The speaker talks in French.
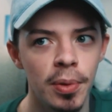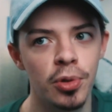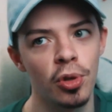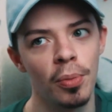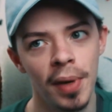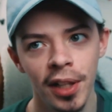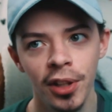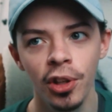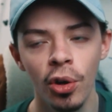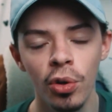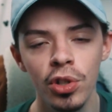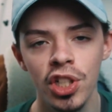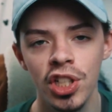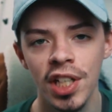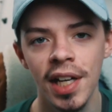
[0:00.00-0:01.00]
parce que
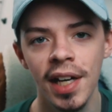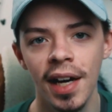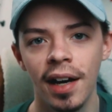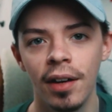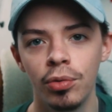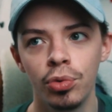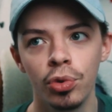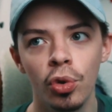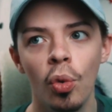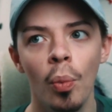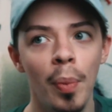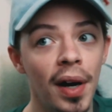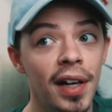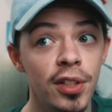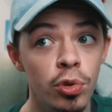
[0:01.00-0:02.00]
maintenant j'ai une
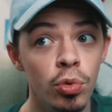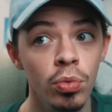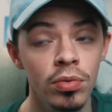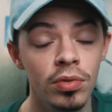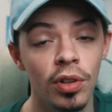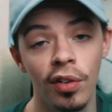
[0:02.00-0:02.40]
comparaison